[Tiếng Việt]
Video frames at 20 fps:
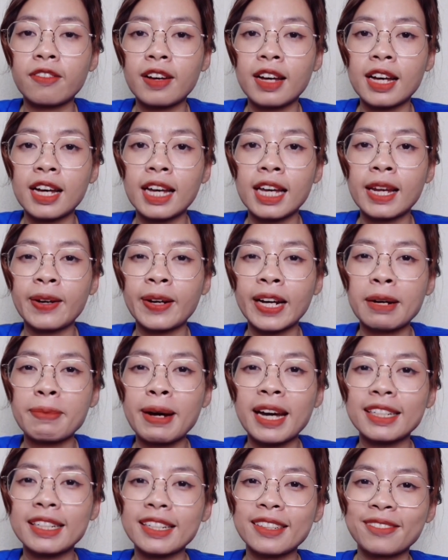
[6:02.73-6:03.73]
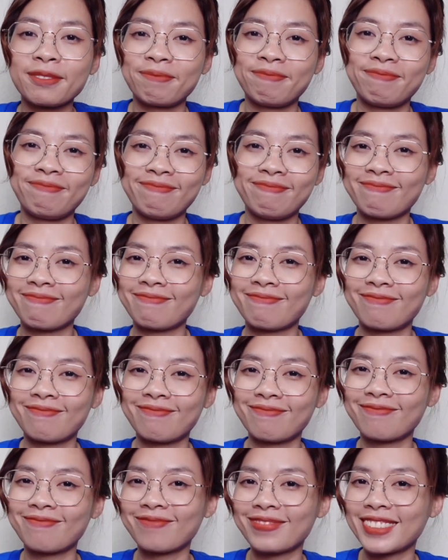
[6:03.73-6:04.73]
và hẹn gặp lại các bạn nhé.
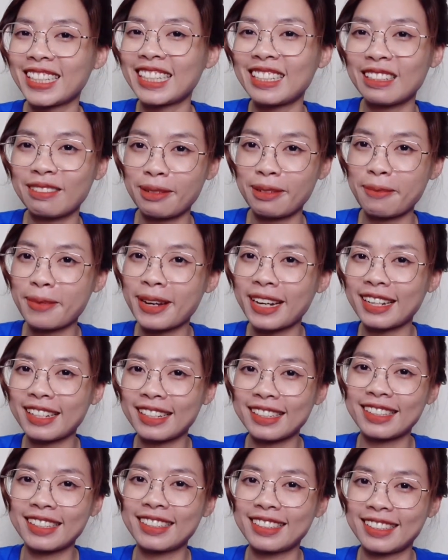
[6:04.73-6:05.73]
Bye bye.